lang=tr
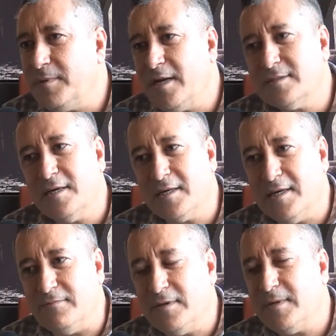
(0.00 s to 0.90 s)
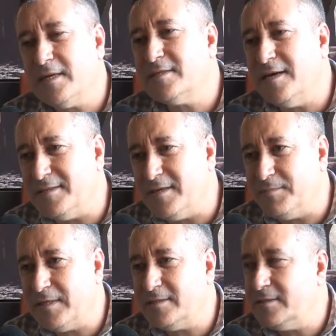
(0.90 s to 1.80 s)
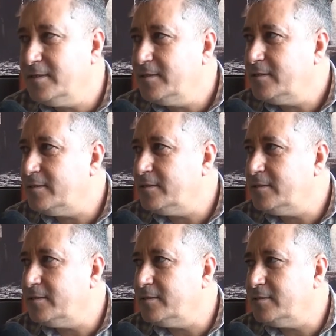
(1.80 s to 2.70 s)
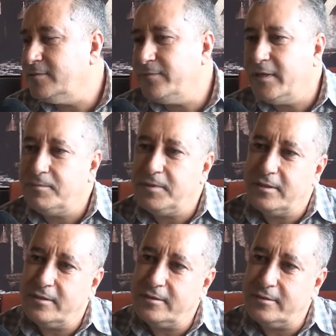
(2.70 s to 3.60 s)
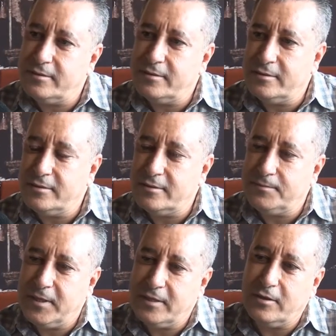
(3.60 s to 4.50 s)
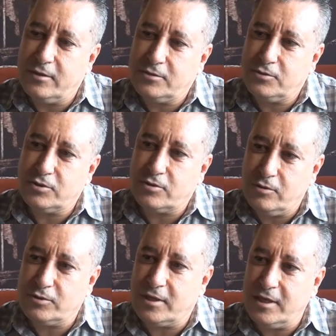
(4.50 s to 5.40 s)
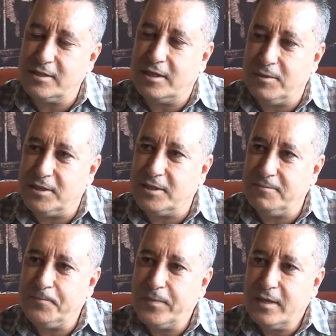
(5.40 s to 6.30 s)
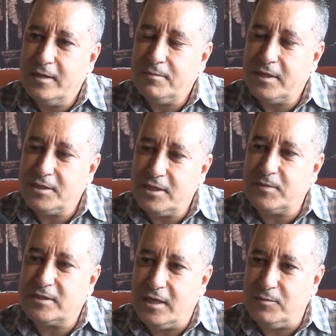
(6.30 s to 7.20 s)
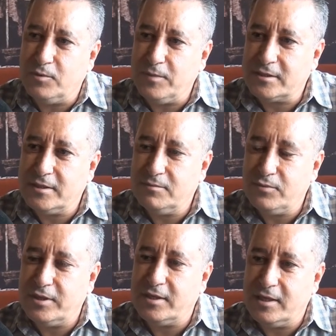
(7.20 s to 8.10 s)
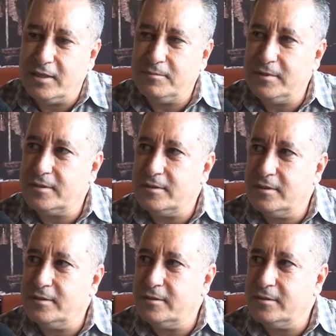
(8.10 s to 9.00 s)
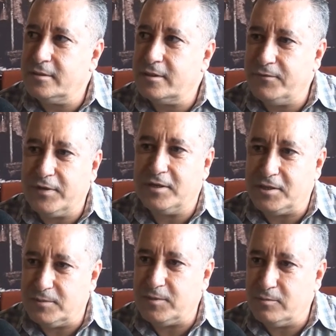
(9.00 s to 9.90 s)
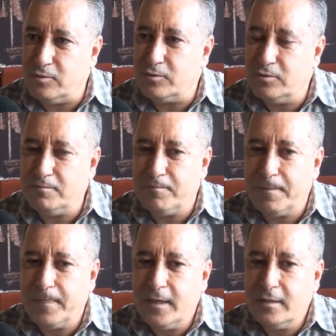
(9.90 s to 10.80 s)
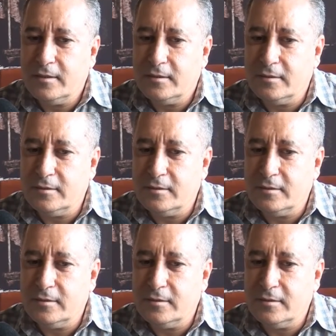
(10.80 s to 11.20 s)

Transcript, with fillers: biraz daha keyifli, biraz daha dinamik e, ve bir e, para da küçük olsa kazanabileceğim bir işletme sahibi olmak istedim. Bu nedenle bir e, kafe girişiminde bulundum. Ee,